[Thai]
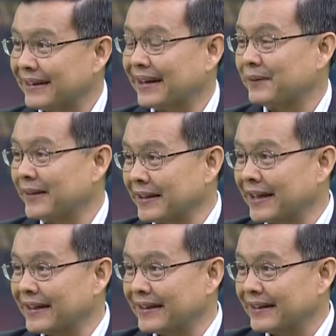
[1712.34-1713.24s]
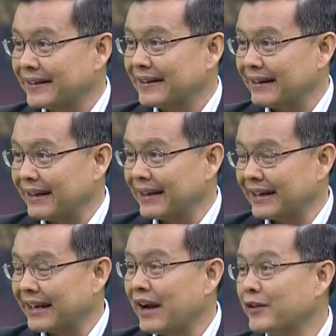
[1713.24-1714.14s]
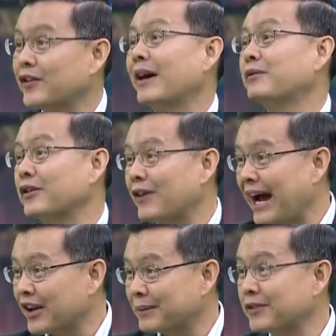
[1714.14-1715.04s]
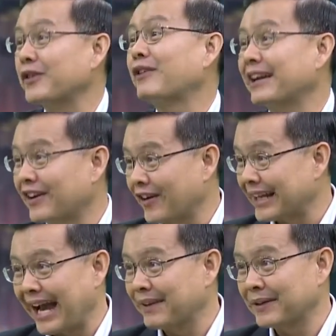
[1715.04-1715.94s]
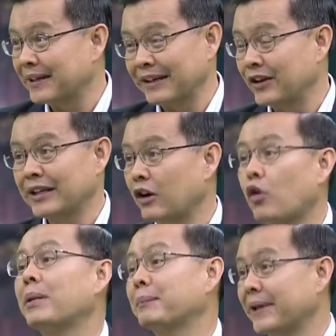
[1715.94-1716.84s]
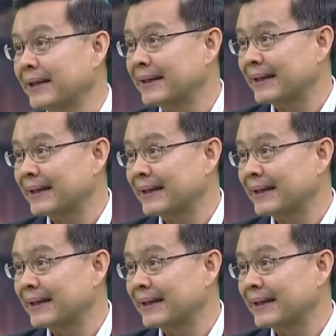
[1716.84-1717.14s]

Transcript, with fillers: นะครับอย่างเช่นเรียนทางด้านวิศวกรรมไฟฟ้าต้องเป็นไฟฟ้าตลอดการมันเดี๋ยวนี้โลกมันเปลี่ยน